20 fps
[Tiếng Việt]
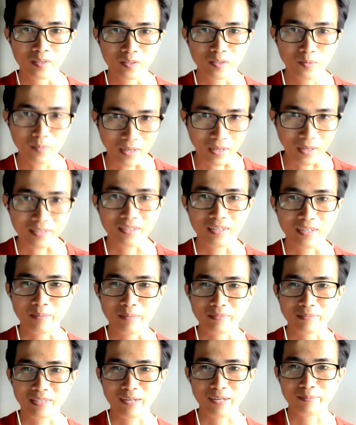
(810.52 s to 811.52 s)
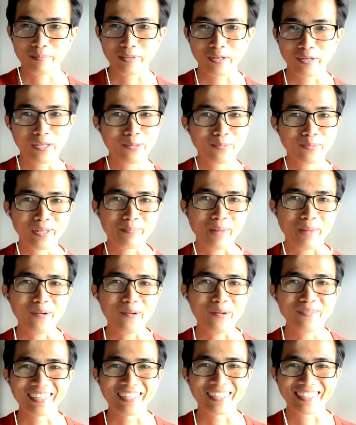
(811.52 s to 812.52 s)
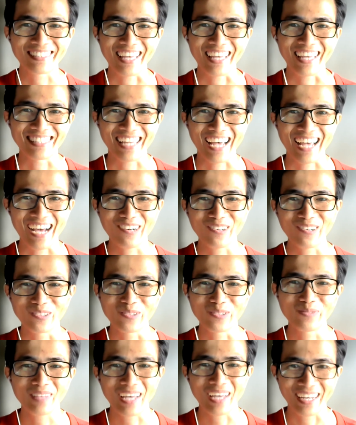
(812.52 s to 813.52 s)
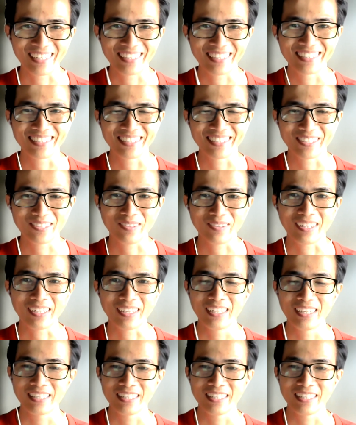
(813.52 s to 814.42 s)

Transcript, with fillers: đúng không ạ làm sao để chúng ta bảo vệ được tài sản của chúng ta Vâng ạ,